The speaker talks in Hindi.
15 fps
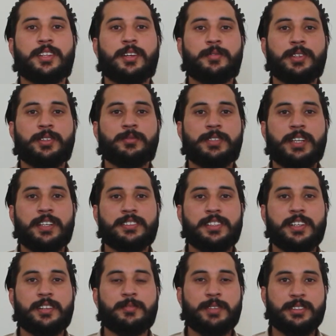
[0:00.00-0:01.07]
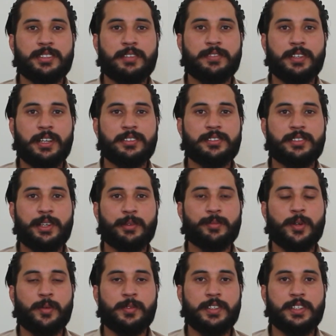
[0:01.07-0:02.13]
असलम नाजरीन मिर्ज़ा फाज स्लैग
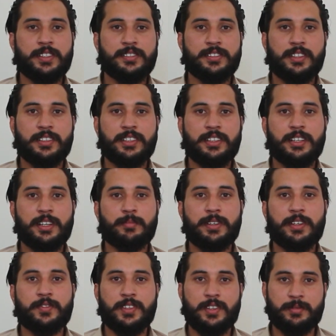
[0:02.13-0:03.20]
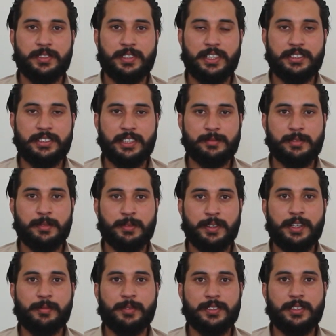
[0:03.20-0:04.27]
प्रॉपर्टी कंसल्टेंट के प्लेटफॉर्म से आज एक बार
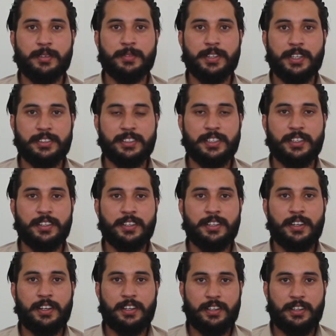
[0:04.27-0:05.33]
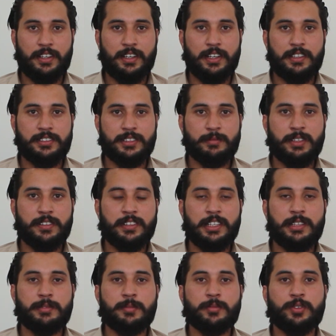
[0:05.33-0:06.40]
फिर आपके सामने हाजिर हैं आज जमर
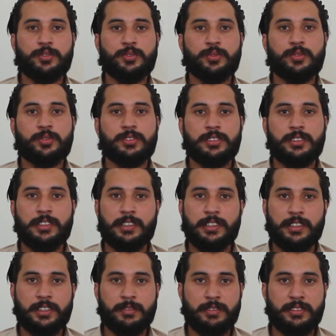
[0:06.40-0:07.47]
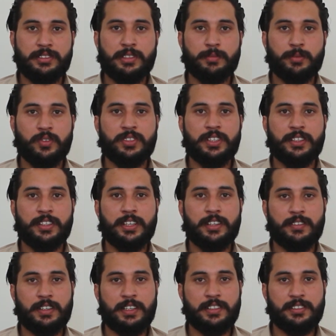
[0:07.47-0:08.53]
वैली में मौजूद कमर्शियल प्रोजेक्ट के
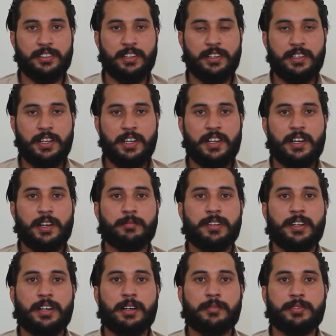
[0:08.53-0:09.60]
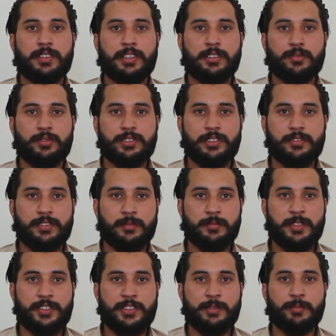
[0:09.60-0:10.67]
हवाले से हम आप तक कुछ
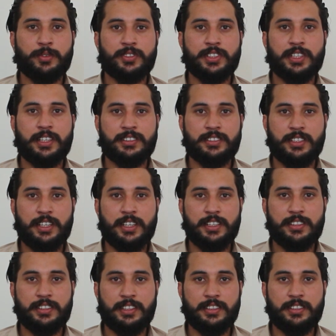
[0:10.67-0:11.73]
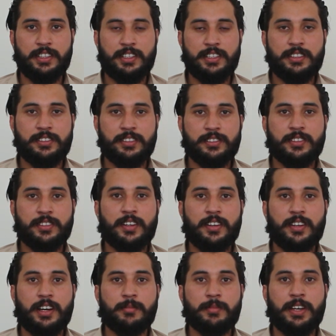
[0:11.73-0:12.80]
इन्फॉर्मेशन पहुंचाना चाह रहे थे जिसका
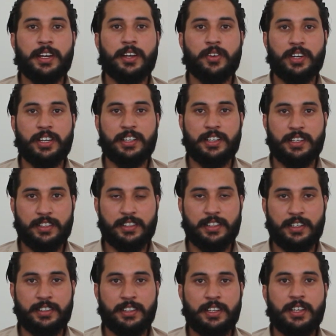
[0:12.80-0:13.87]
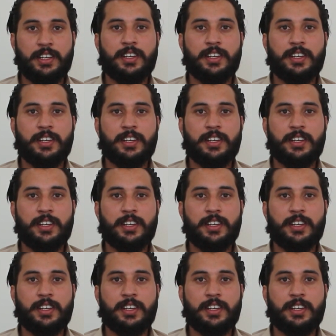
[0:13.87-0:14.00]
नाम है रॉयल आर्केड